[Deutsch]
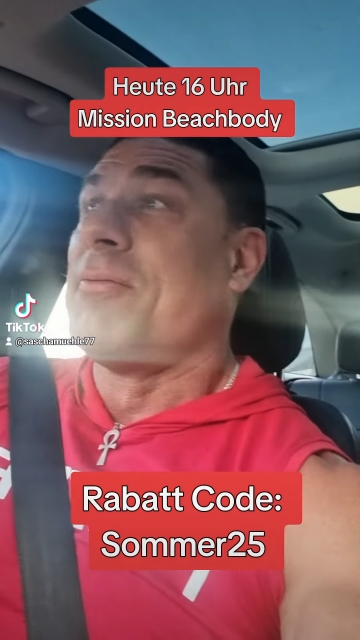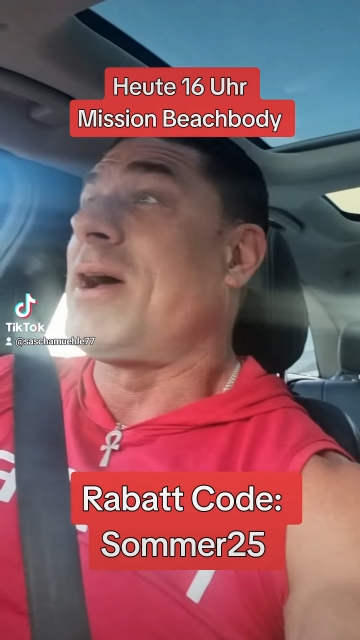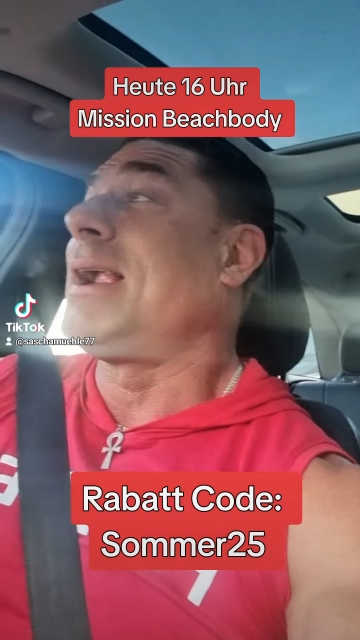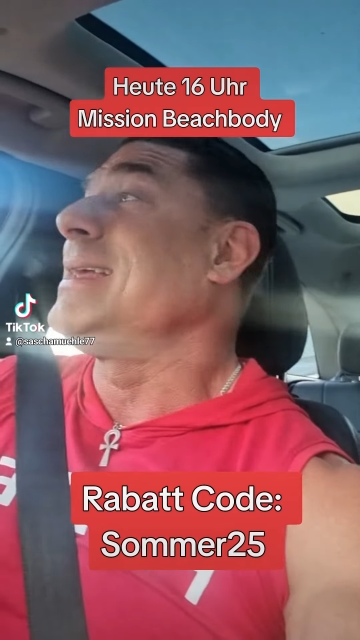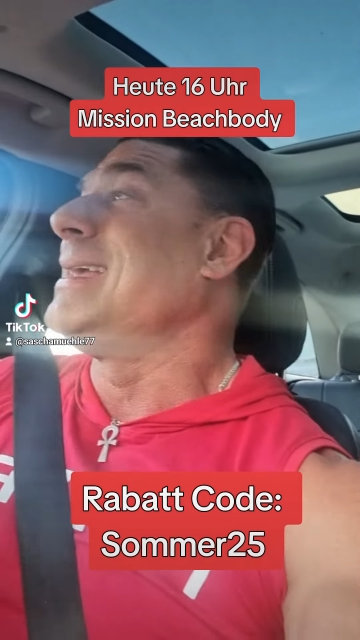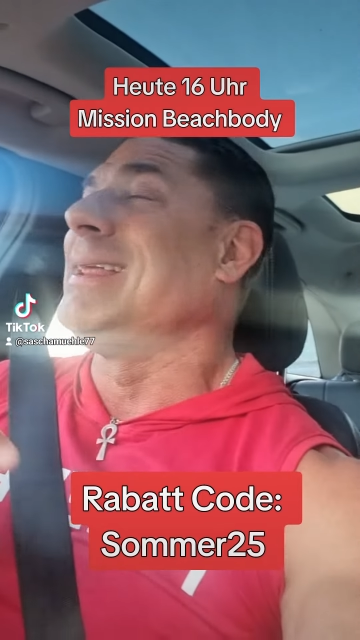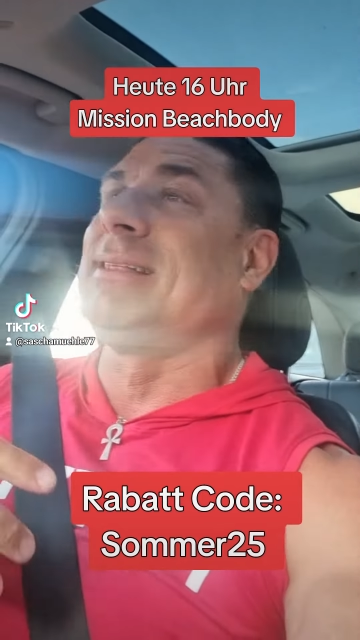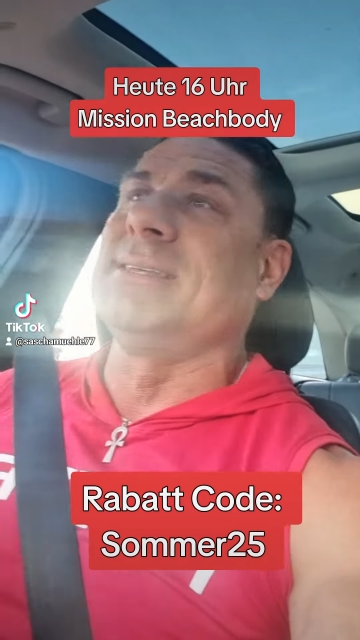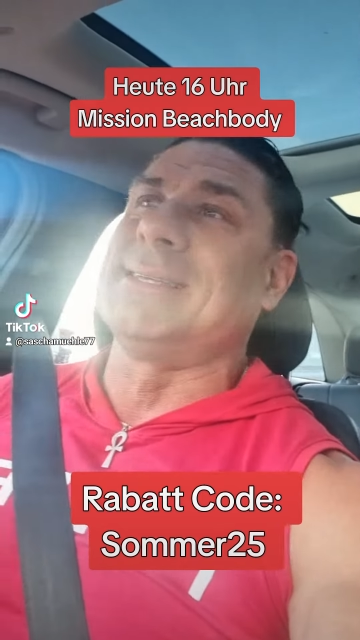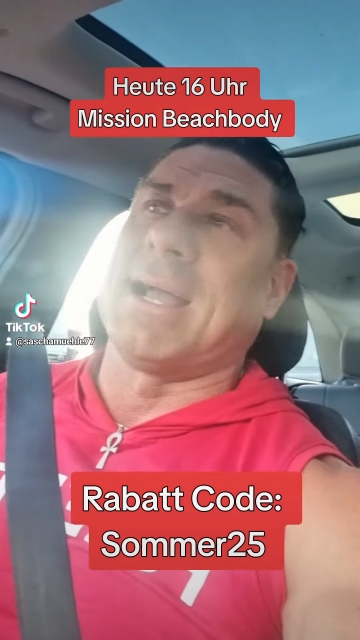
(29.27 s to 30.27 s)
Für all
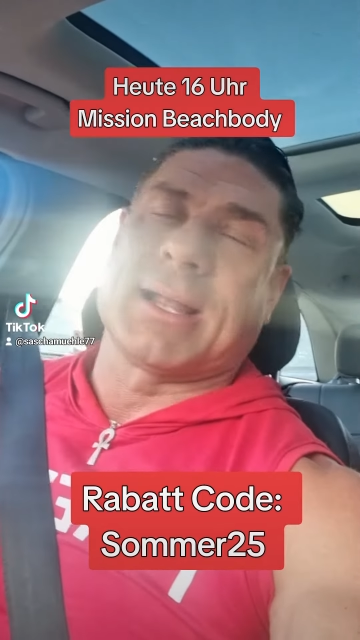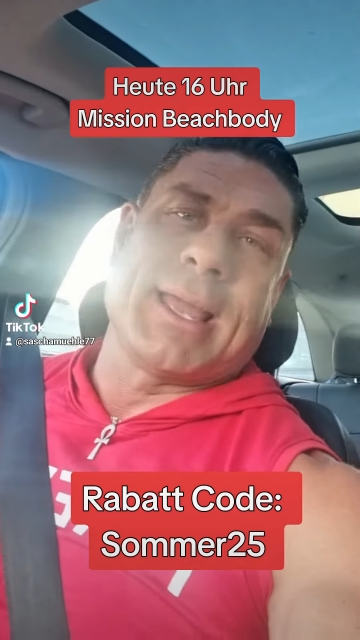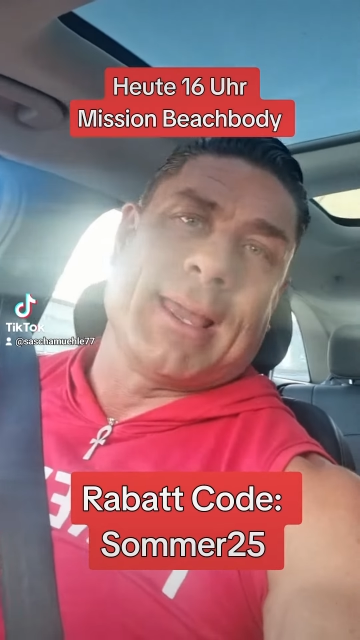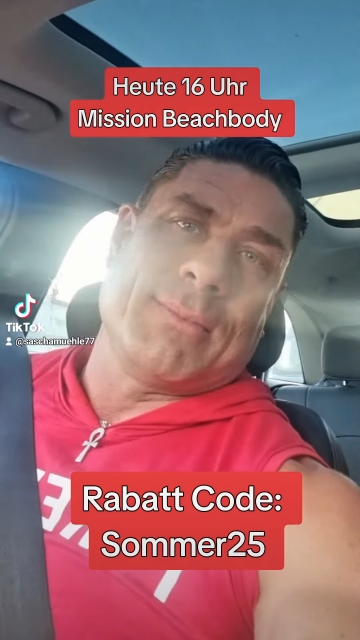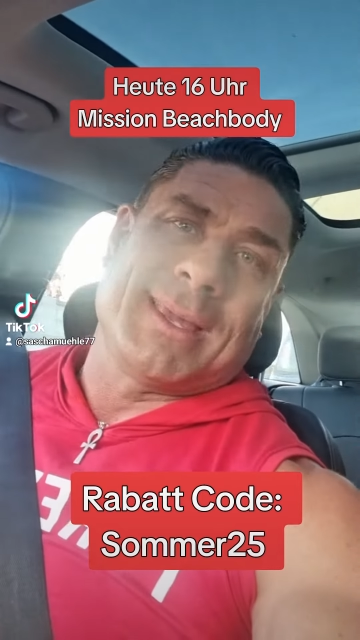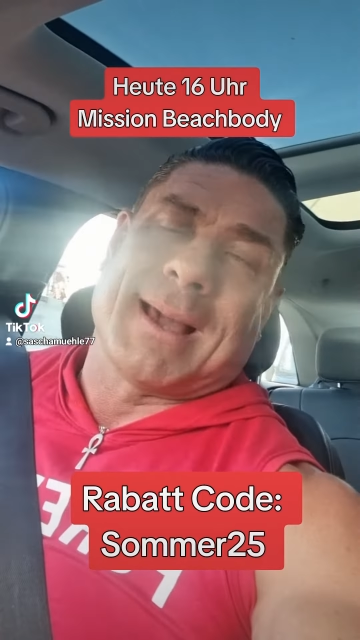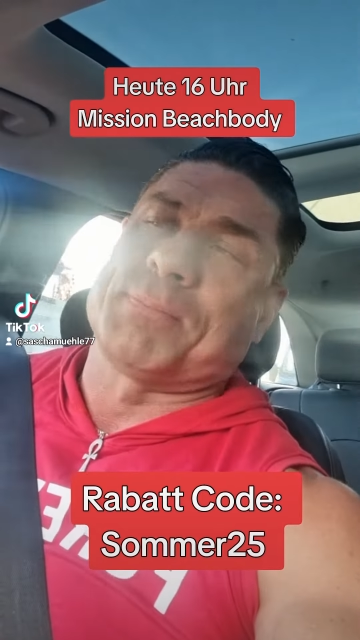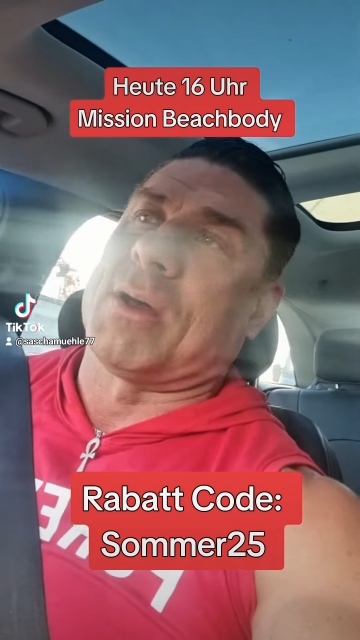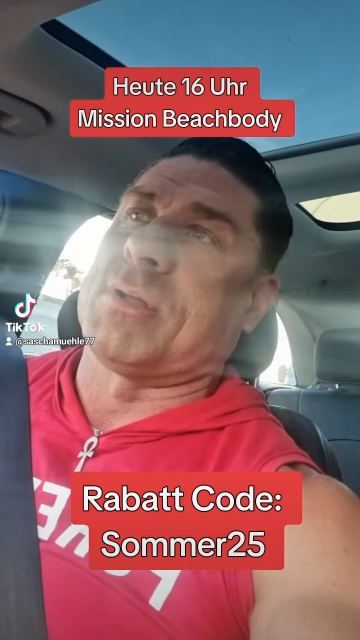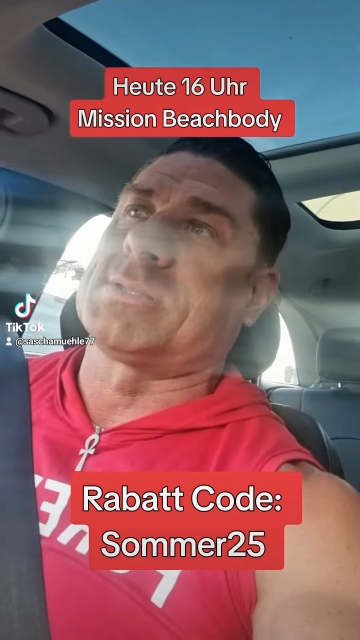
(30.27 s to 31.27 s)
diejenigen, die sagen, hey, ich
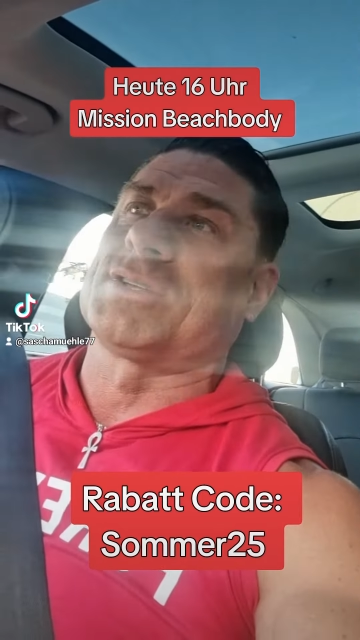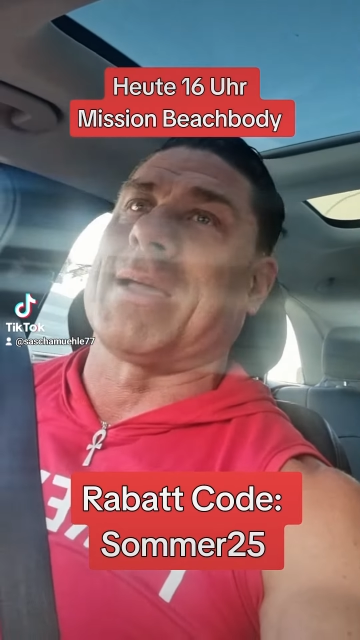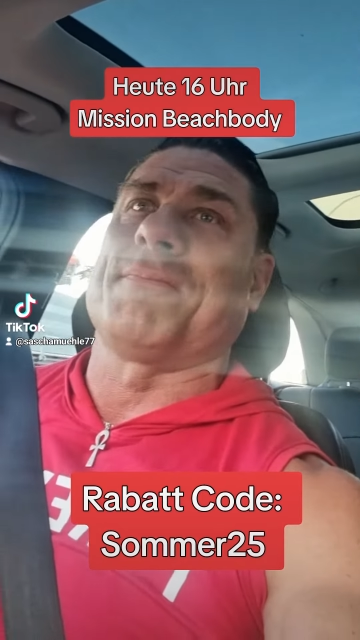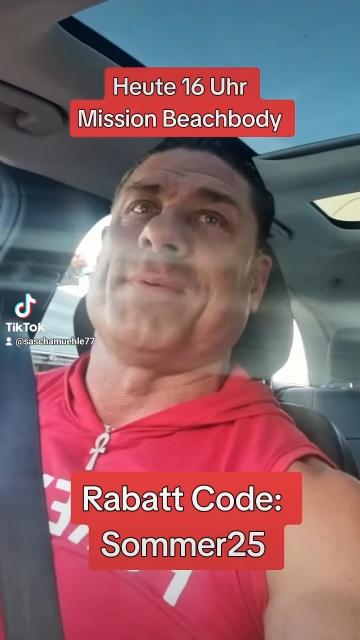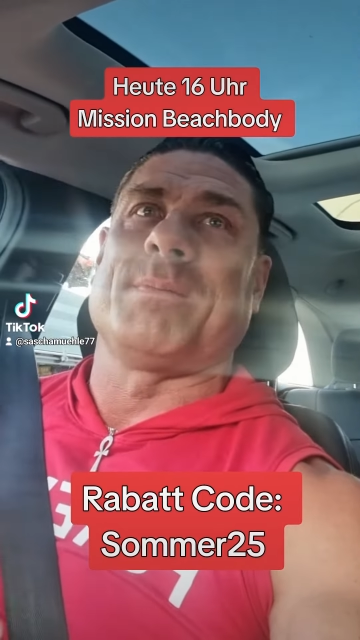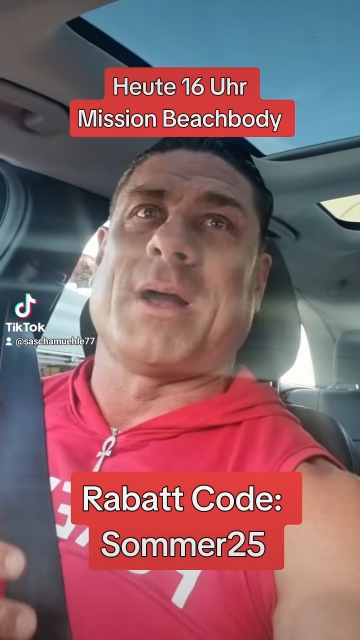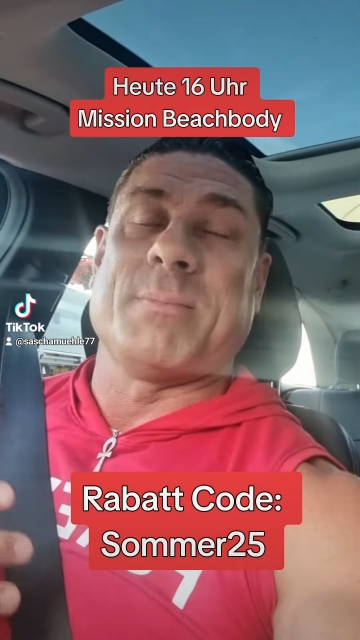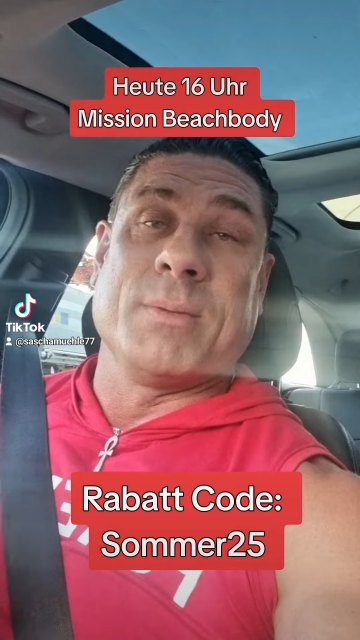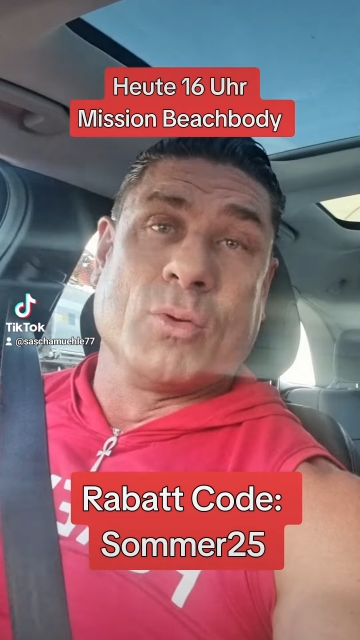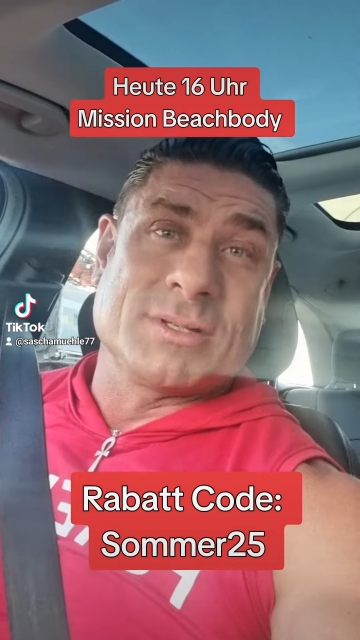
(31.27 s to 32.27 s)
habe dauernd zu kämpfen mit
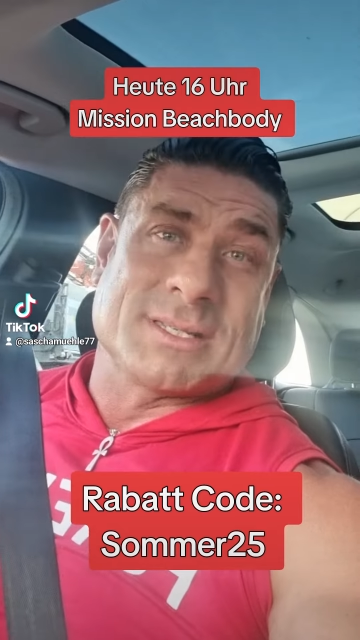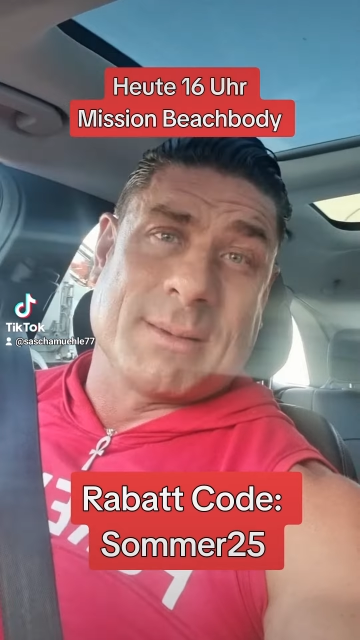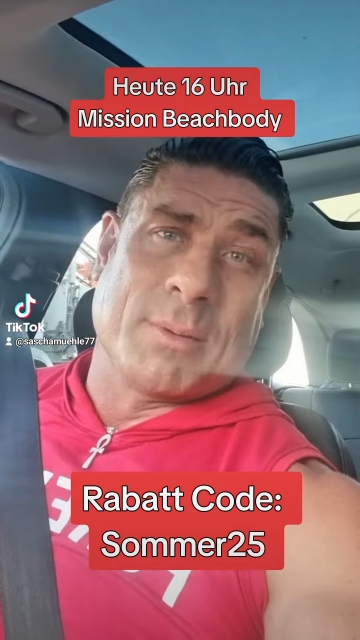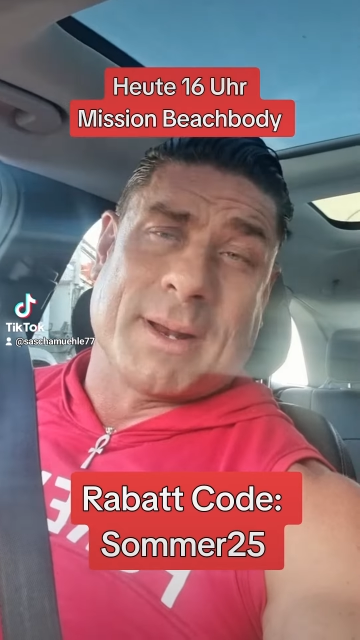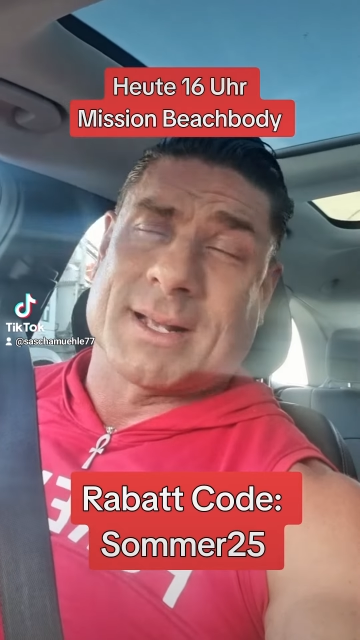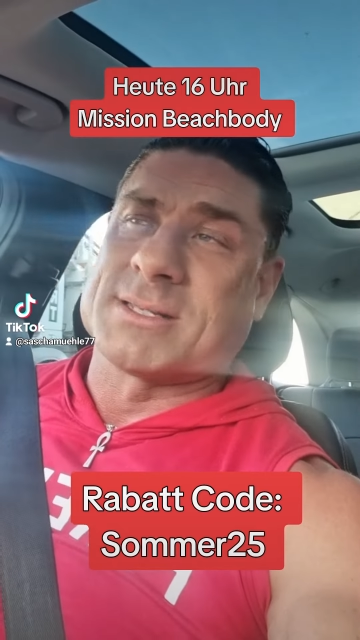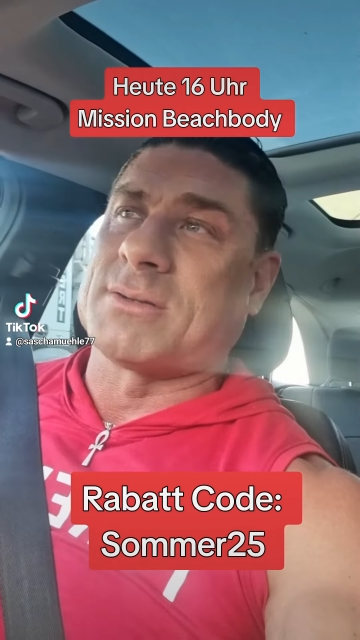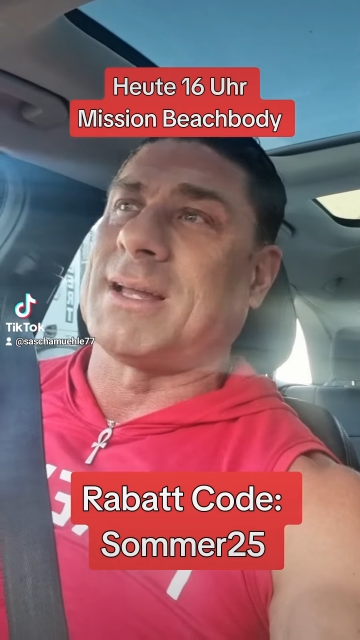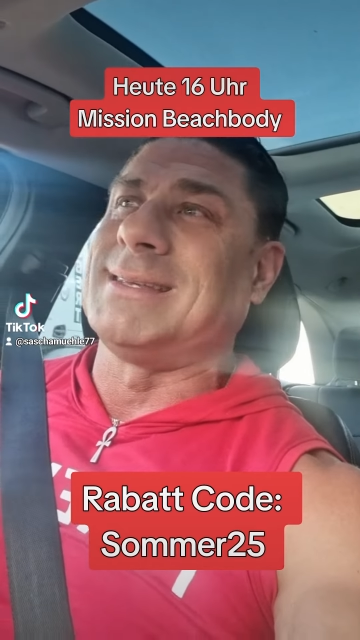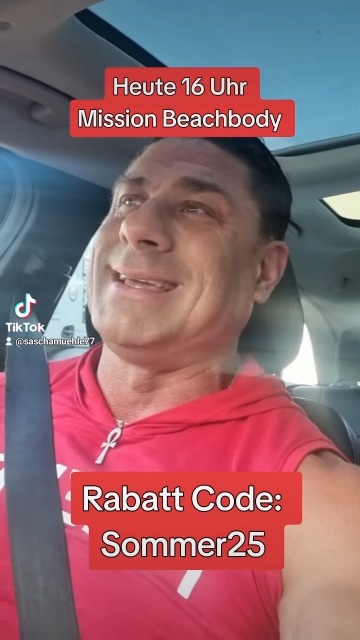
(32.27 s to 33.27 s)
meinem Immunsystem, mit meiner Gesundheit,